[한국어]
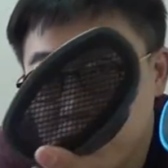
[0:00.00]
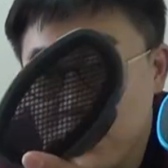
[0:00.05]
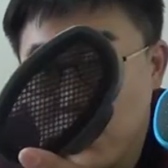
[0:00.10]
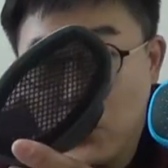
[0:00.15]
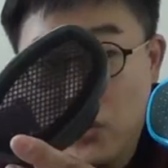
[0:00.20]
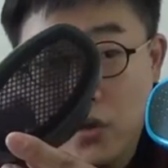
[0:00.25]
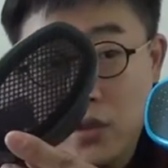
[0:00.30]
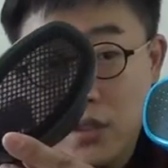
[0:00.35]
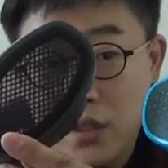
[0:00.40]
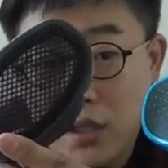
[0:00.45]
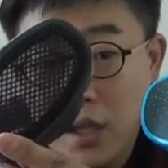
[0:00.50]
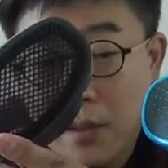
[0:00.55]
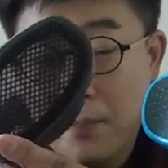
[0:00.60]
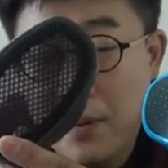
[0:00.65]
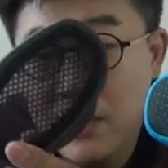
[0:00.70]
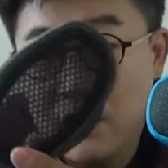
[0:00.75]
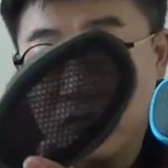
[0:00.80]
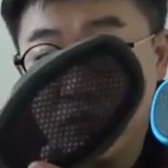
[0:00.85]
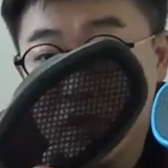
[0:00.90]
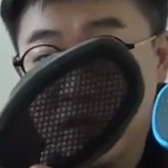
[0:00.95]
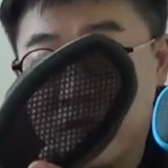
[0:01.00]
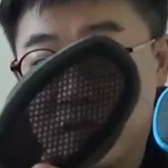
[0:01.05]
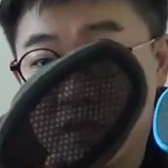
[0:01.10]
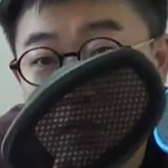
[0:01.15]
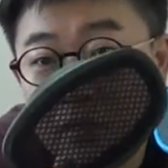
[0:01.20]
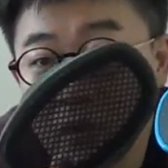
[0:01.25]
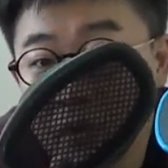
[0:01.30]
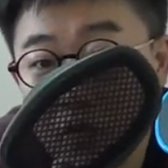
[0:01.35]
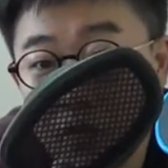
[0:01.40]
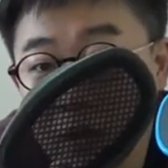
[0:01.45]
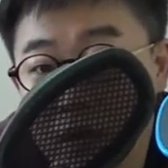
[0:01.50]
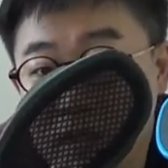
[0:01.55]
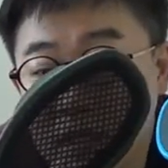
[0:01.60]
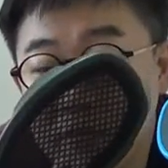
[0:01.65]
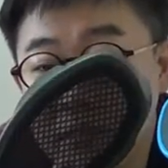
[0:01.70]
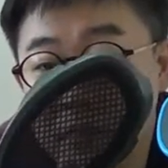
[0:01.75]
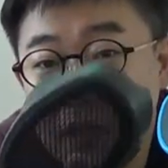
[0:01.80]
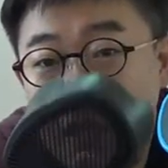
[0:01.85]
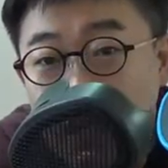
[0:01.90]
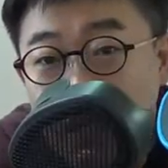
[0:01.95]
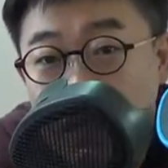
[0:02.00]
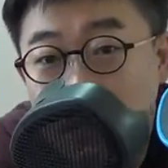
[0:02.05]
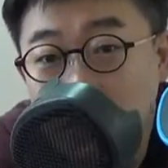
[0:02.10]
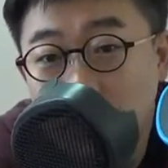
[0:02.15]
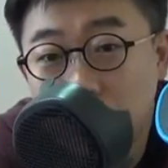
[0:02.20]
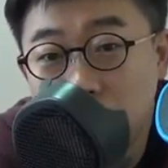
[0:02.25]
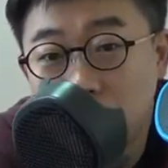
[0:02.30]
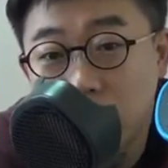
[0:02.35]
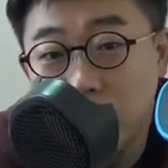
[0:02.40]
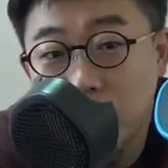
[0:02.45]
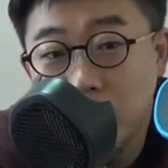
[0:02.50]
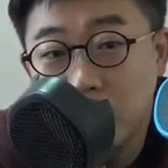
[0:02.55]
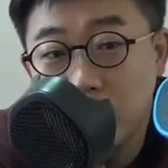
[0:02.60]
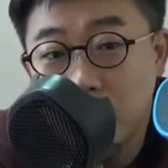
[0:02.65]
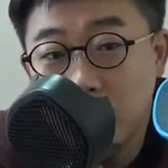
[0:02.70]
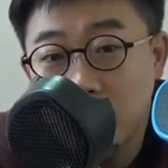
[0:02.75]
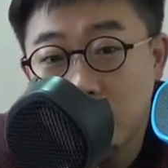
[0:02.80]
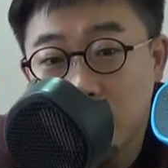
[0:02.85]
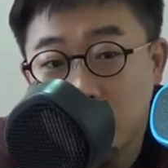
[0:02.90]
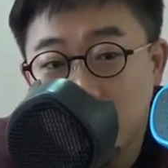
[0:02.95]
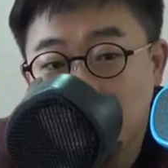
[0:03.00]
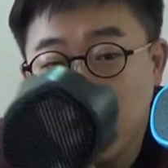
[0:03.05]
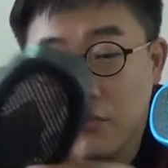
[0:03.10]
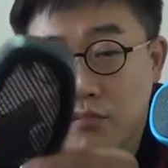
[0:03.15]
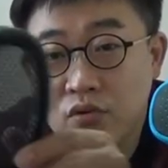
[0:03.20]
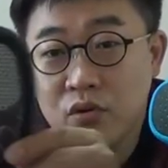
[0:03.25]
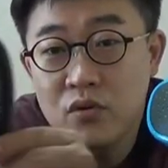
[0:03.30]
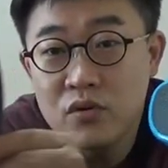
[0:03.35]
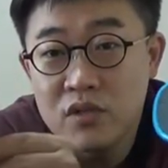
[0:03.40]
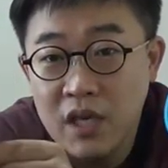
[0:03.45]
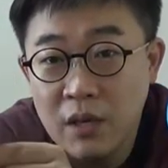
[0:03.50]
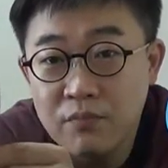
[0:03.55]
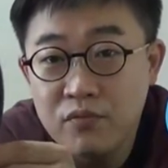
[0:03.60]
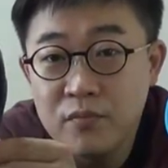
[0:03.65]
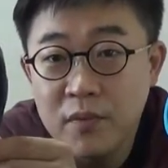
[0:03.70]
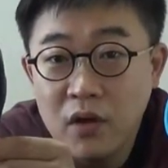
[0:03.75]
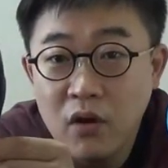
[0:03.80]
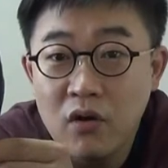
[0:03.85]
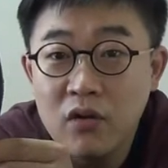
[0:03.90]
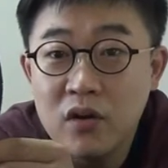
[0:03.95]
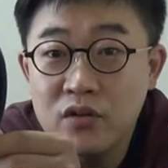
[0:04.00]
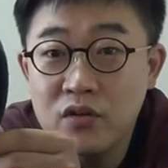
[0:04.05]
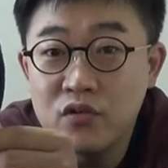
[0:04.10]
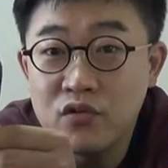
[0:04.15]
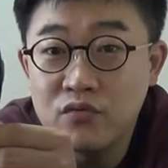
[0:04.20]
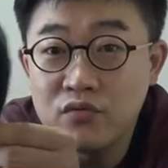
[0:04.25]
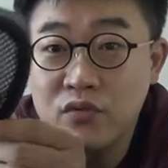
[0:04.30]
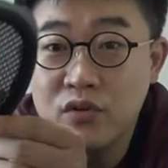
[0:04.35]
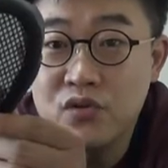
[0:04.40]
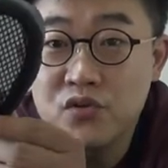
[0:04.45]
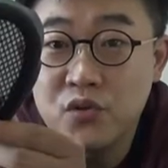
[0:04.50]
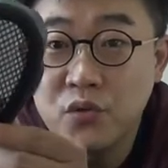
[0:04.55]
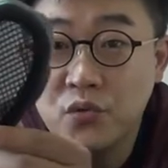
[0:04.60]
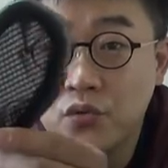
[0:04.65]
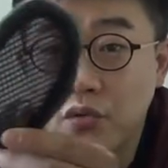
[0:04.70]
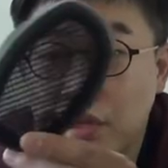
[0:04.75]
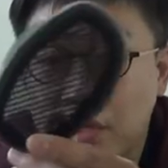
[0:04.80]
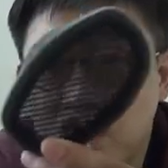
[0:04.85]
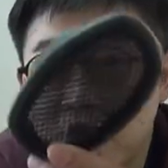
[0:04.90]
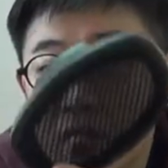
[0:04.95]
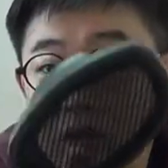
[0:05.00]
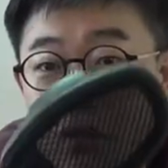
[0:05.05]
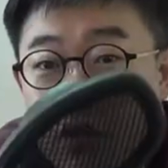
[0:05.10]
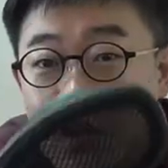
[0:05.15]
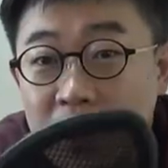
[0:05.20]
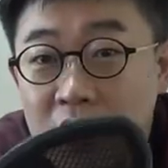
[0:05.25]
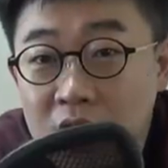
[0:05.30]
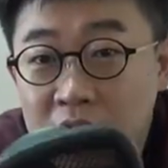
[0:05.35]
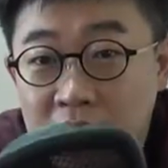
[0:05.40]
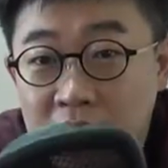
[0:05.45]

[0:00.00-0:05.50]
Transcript: 저는 테팔 퀵 스티머를 왜 삽니까? 라고 물어보면 물론 제품의 퀄리티도 물론 좋은데요